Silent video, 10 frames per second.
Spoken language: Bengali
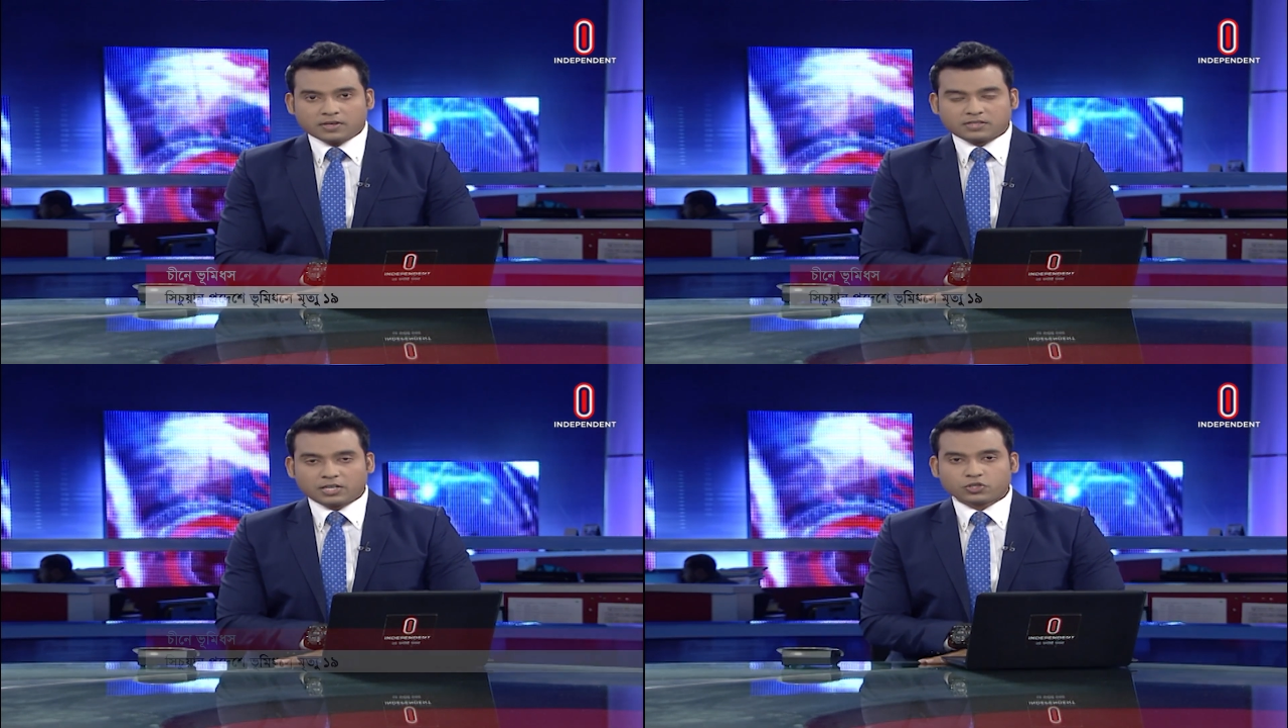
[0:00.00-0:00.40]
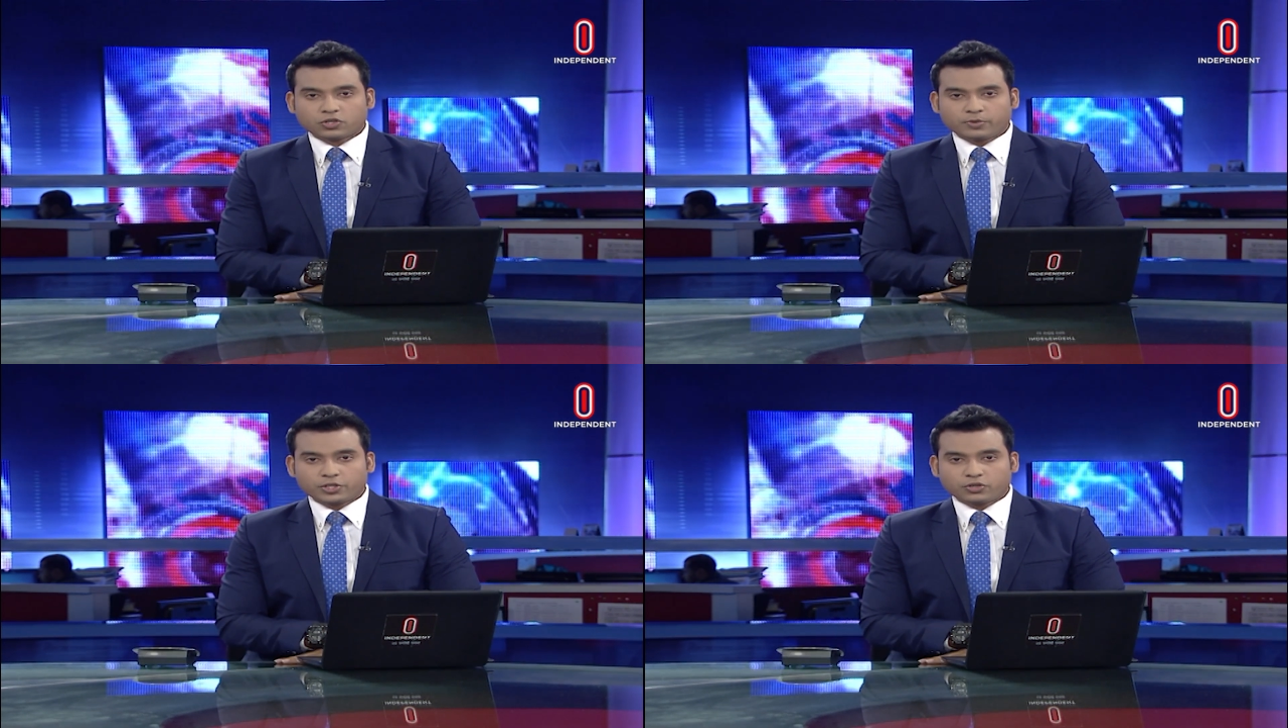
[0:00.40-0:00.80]
স্থানীয়
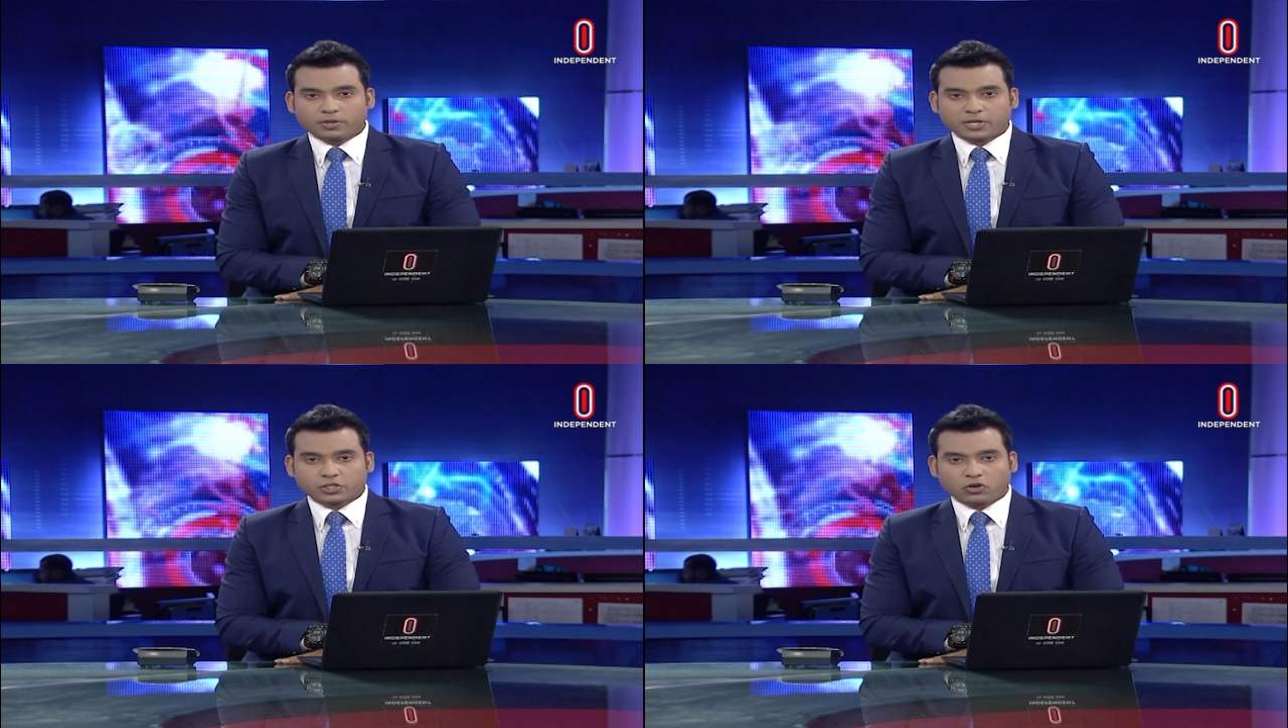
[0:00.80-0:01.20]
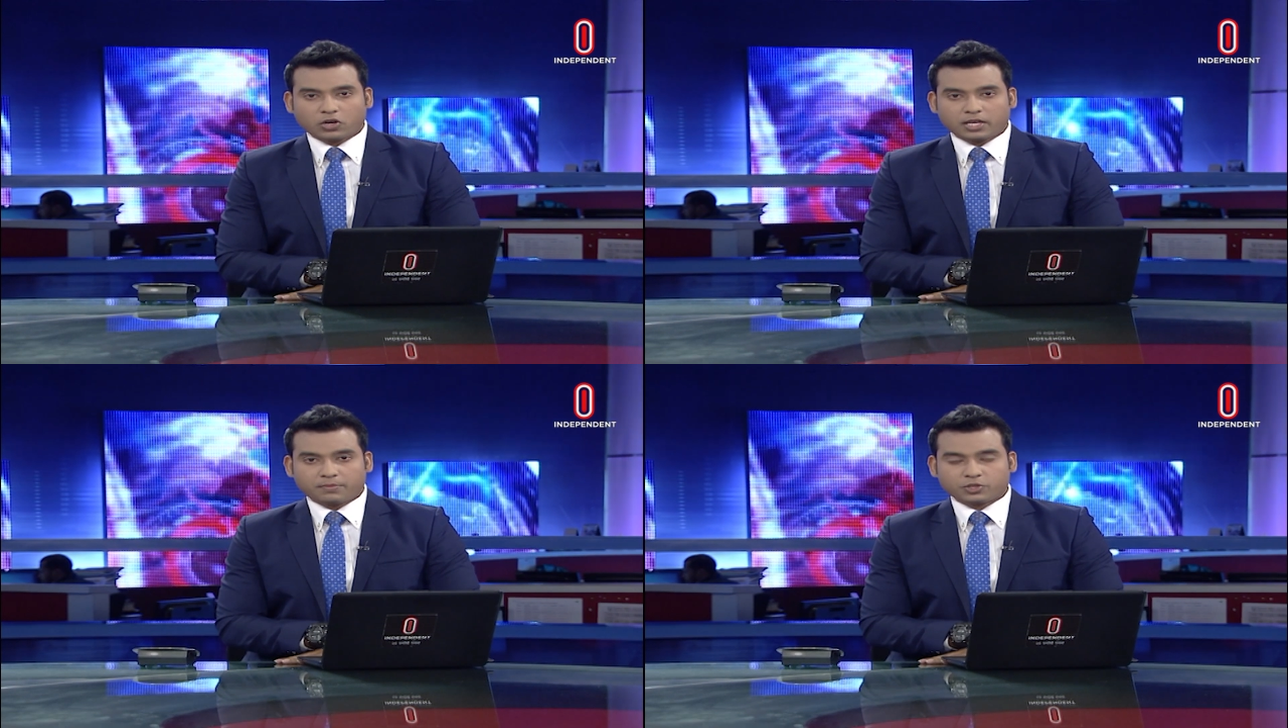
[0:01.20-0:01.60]
সময় শনিবার
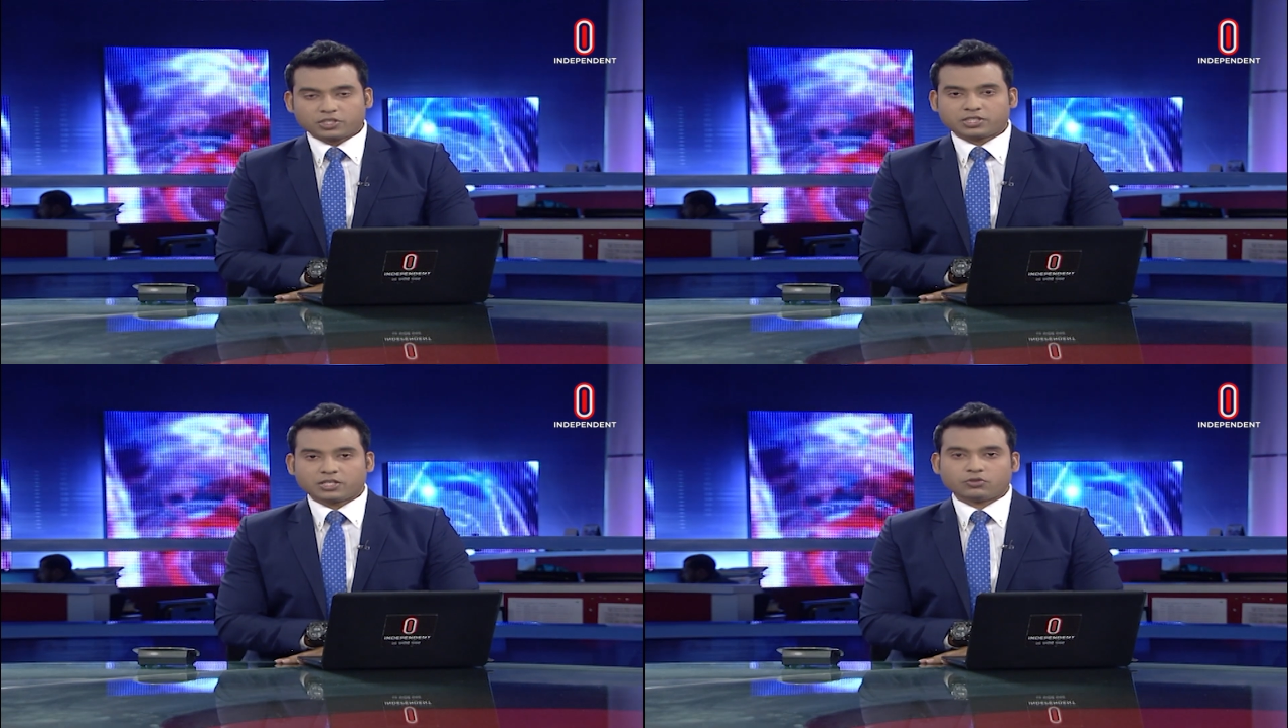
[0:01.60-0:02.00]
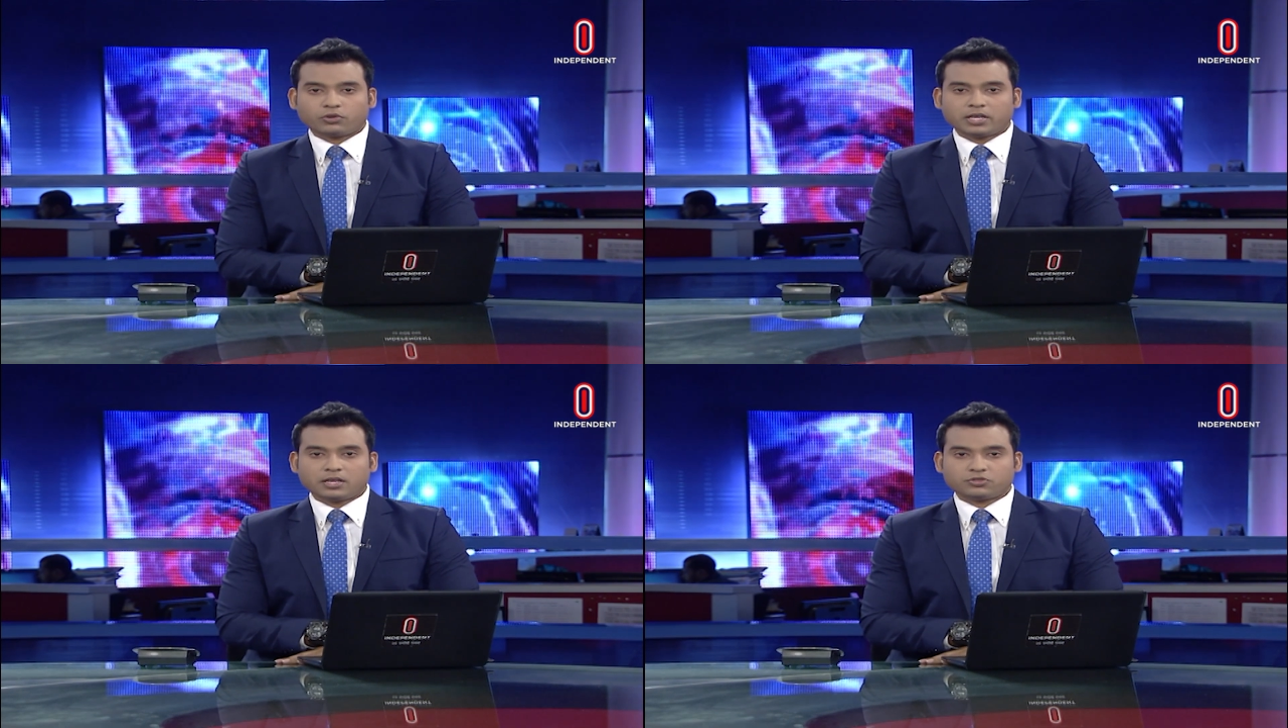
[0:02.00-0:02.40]
সকালে প্রদেশটির
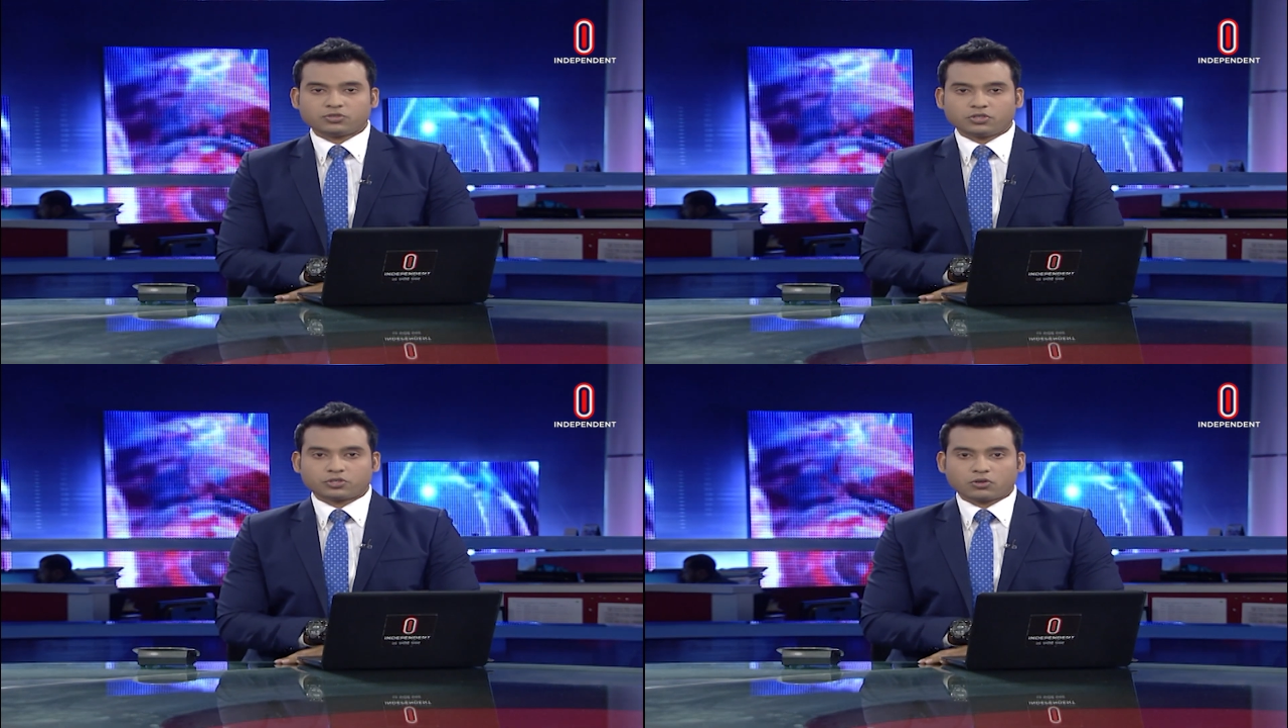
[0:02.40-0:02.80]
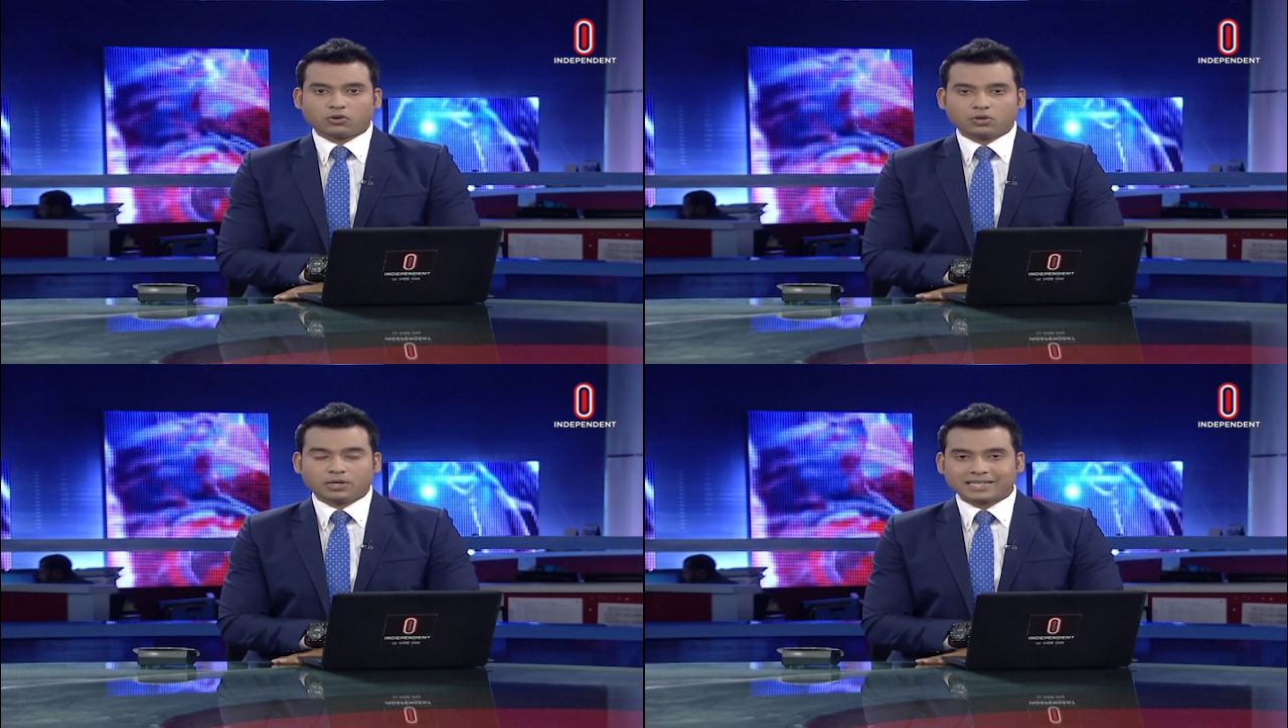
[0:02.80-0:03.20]
দক্ষিণাঞ্চলীয় শহর